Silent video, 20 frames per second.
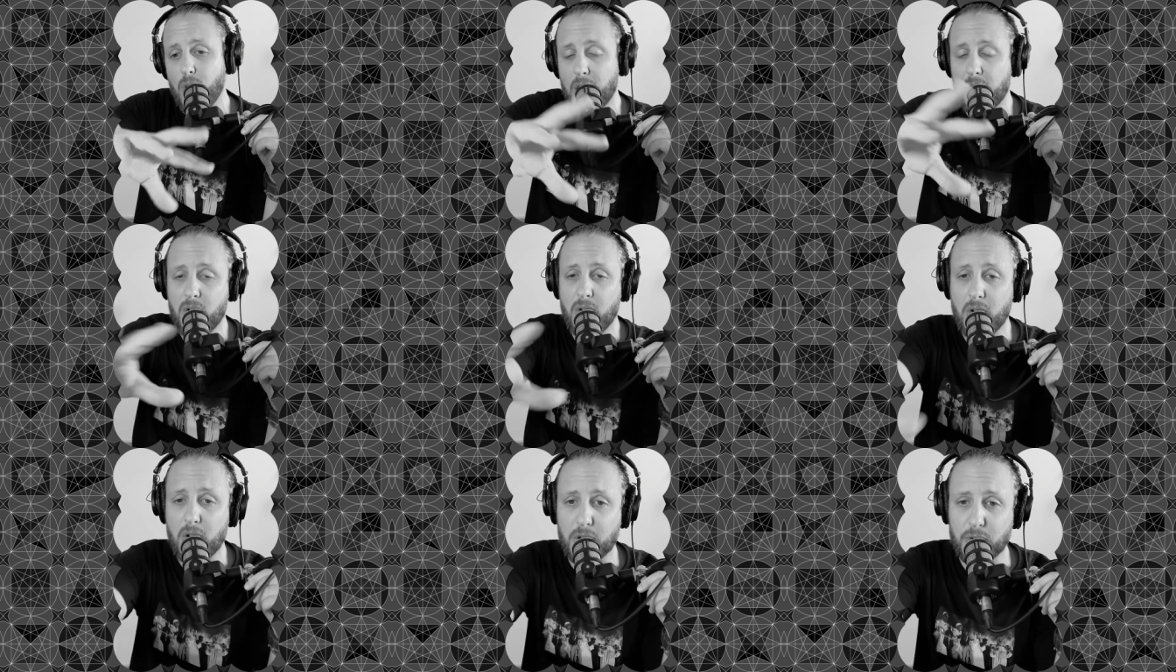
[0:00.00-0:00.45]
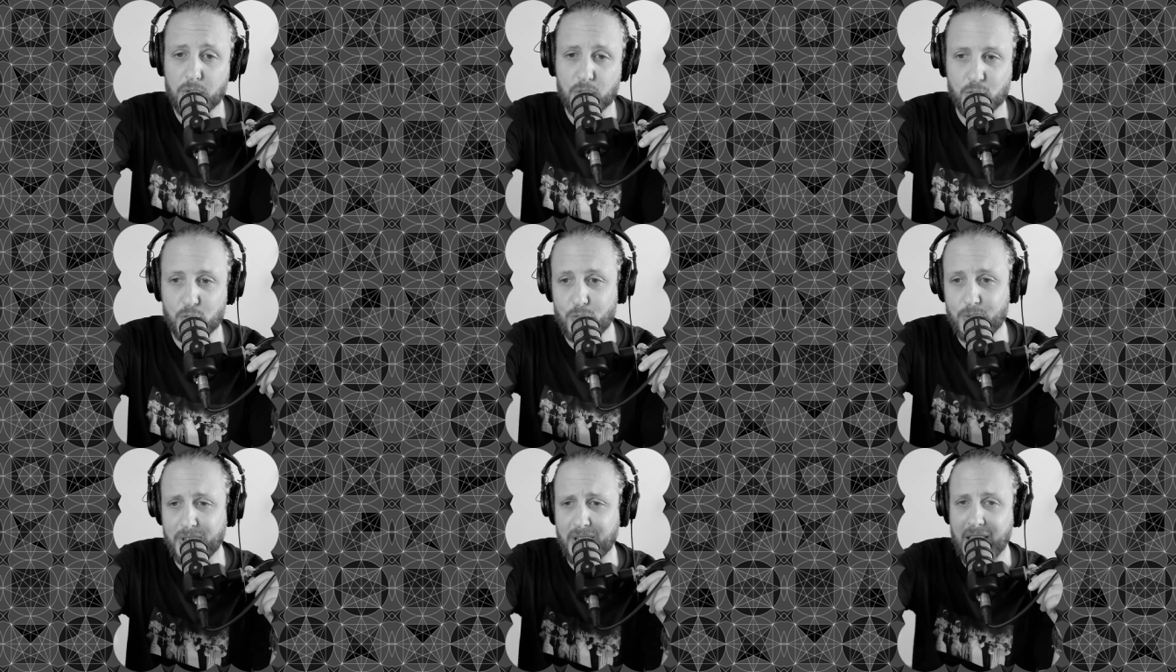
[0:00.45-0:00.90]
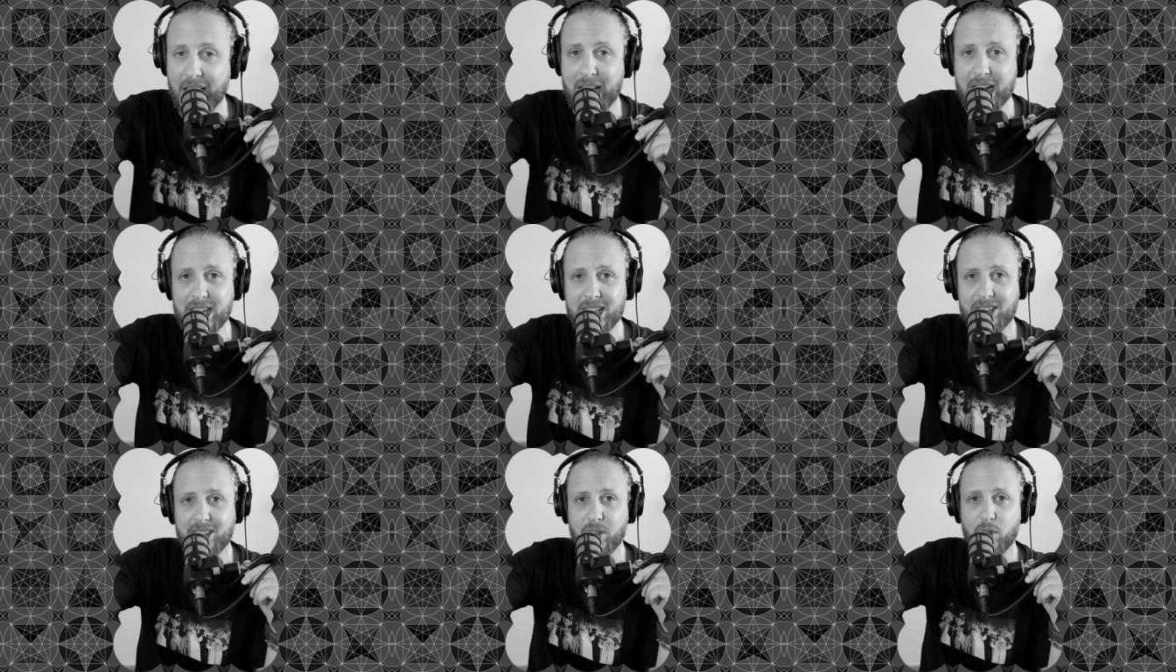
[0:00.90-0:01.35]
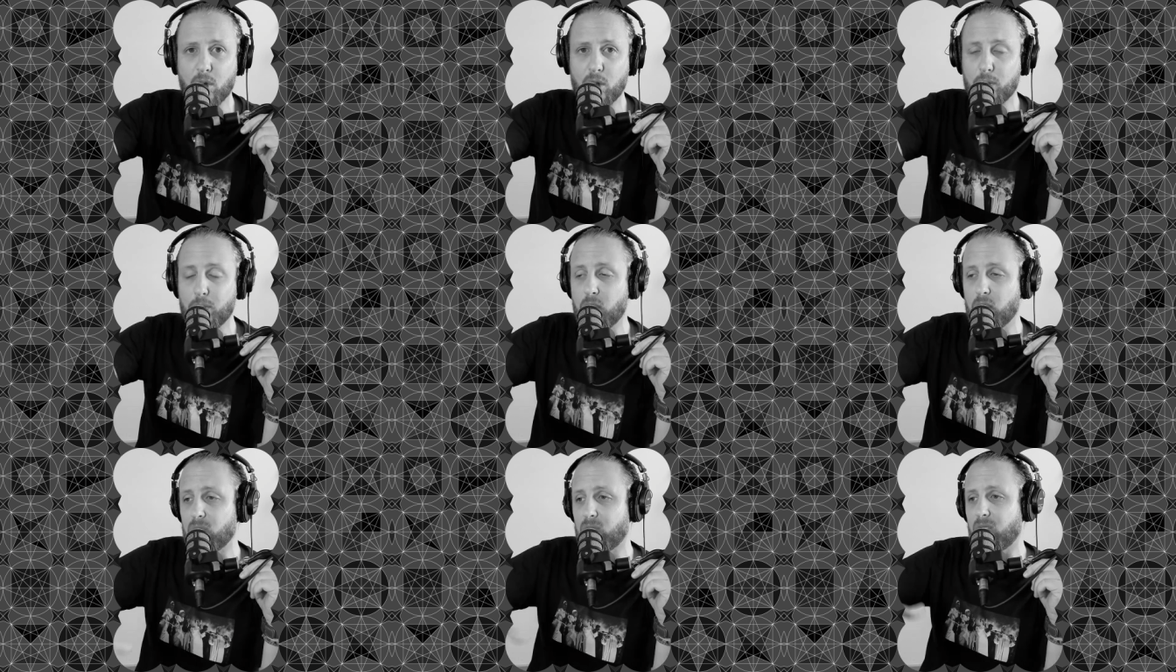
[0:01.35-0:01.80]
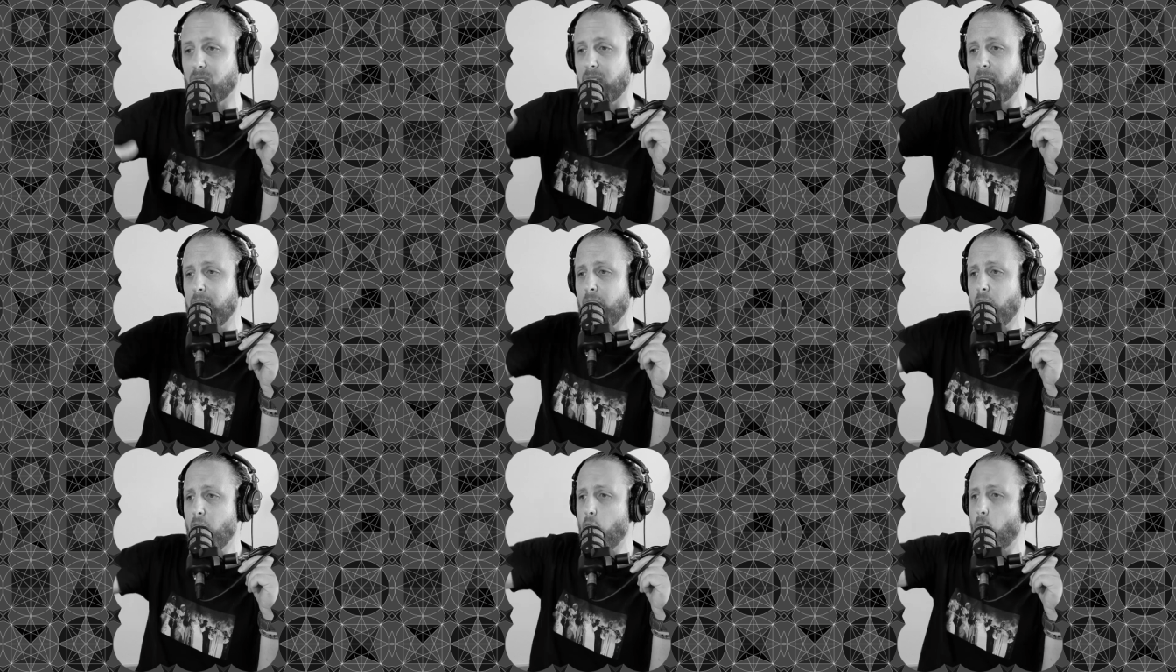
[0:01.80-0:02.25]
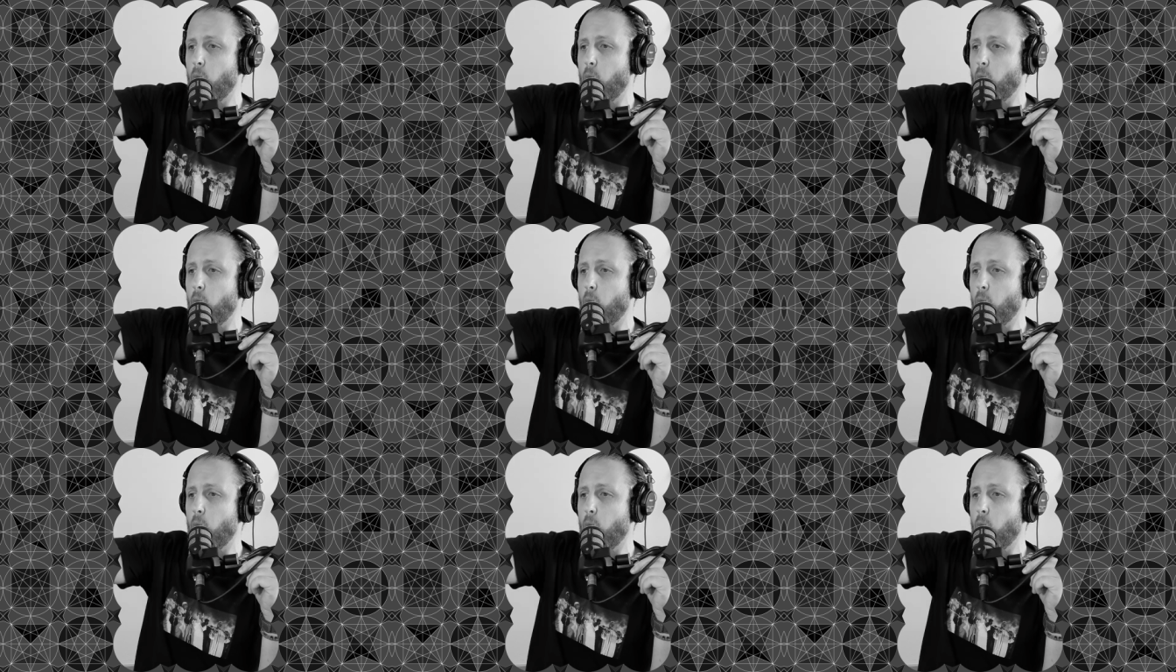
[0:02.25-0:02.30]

alors dans une réalité augmentée.